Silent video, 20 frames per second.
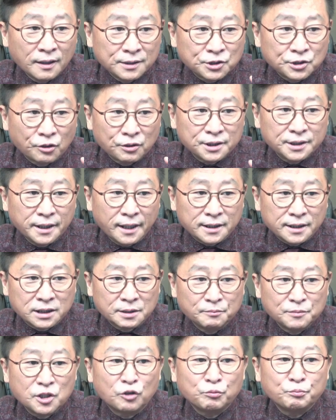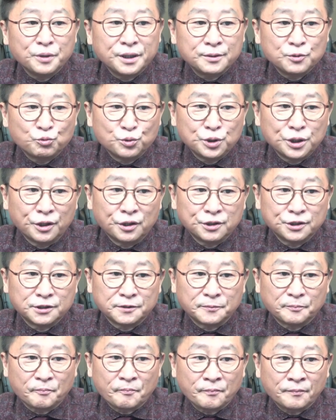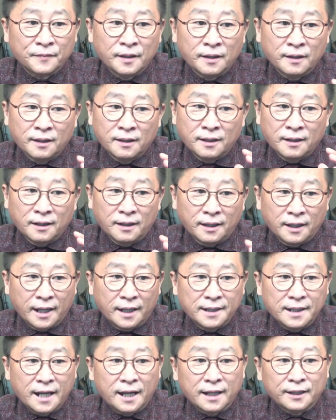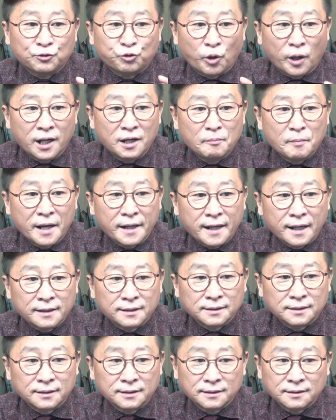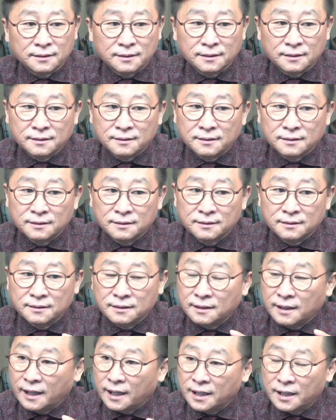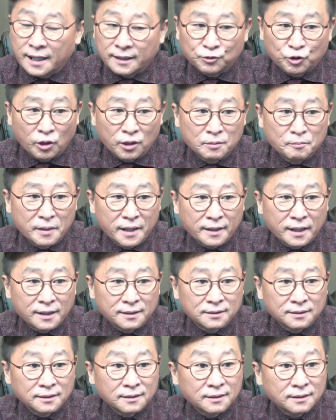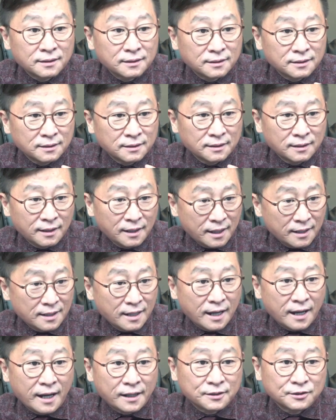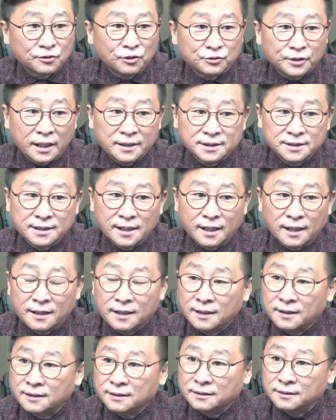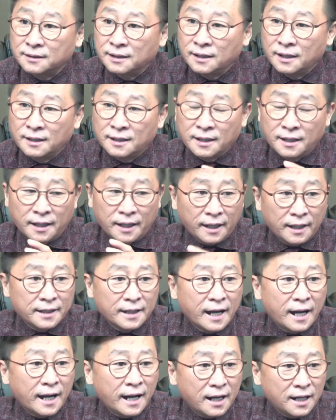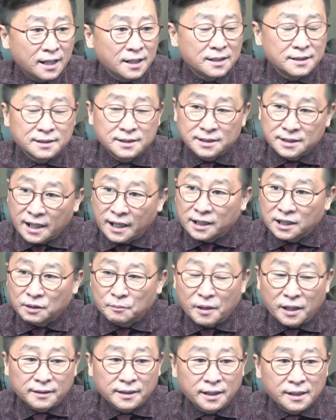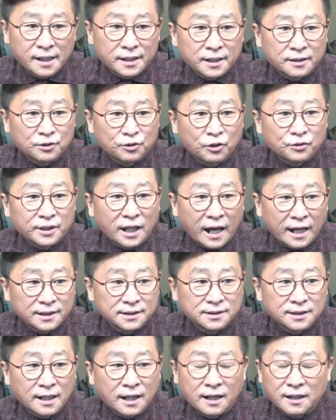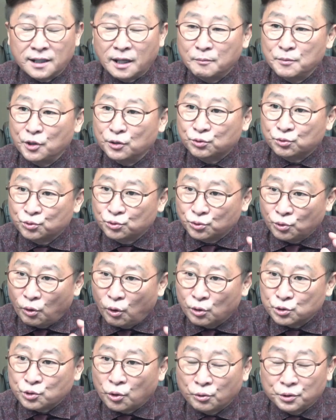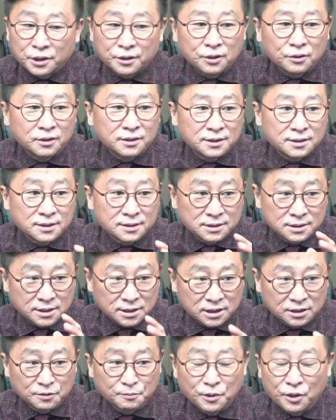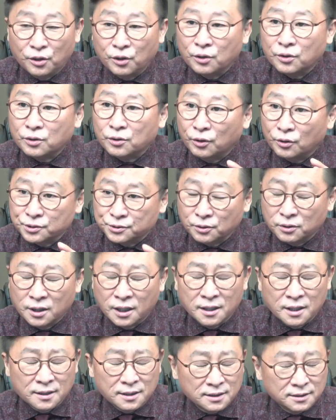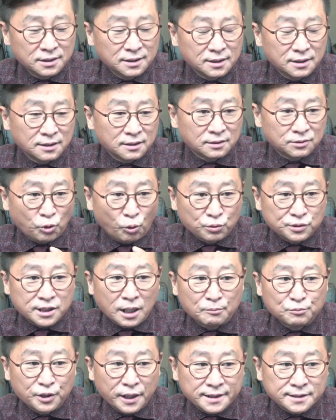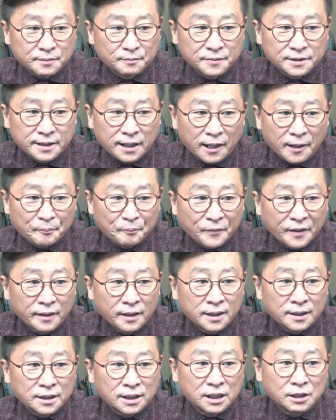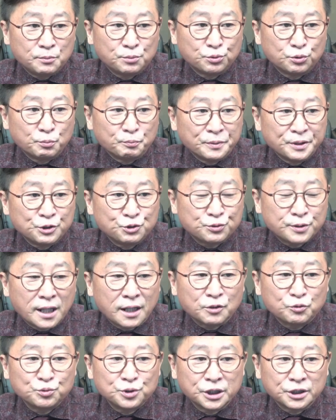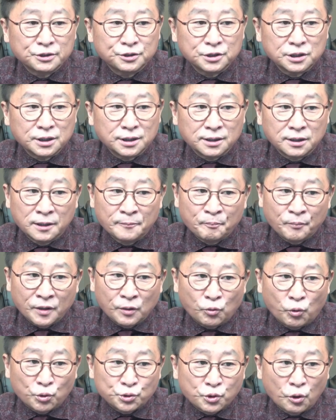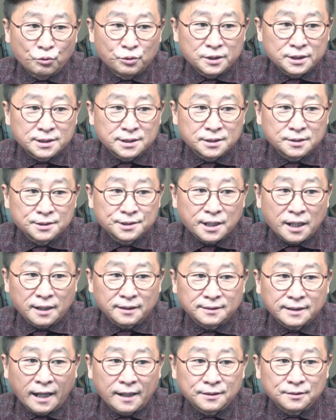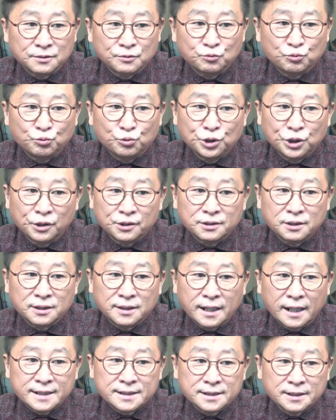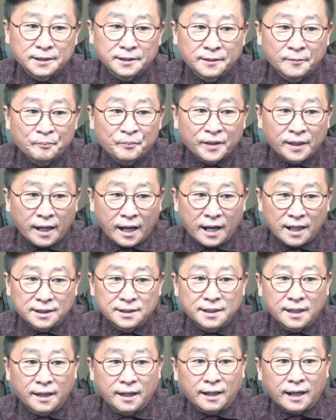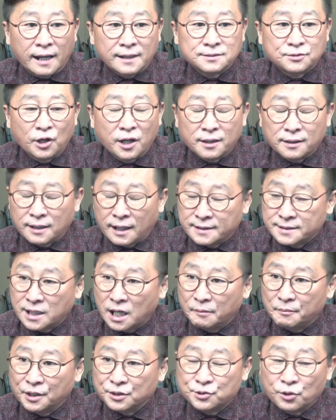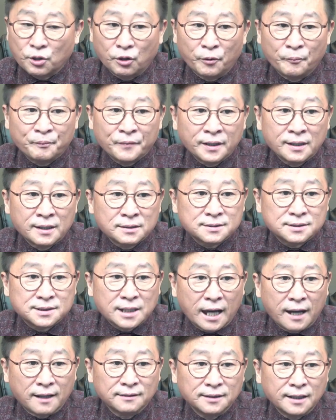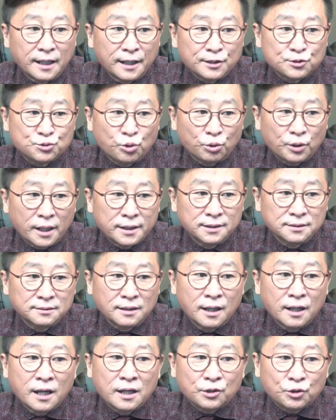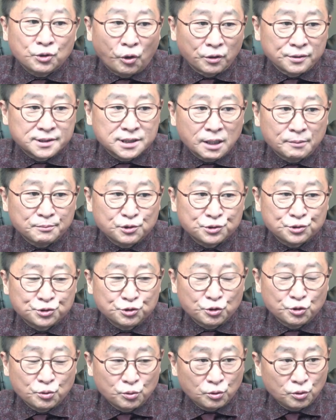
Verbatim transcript: 여기에 김영민 위원은 해야 될 만한 해야 될 만한 해야 하는 것 아니냐 해야 할 이야기만 해야 되는 것 아니냐라며 또 소리를 지르며 거두, 이 동참을 했습니다. 일부 민주당 위원들이 고성을 지르자 다른 위원들까지 항의에 가세하면서 장내 소라는 걷잡을 수